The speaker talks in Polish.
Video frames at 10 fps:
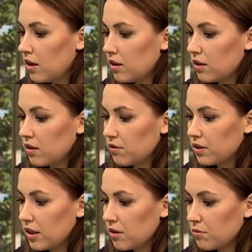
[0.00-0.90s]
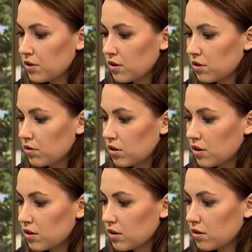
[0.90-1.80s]
e, wydaje mi się, że to
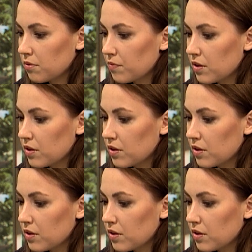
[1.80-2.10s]
też e,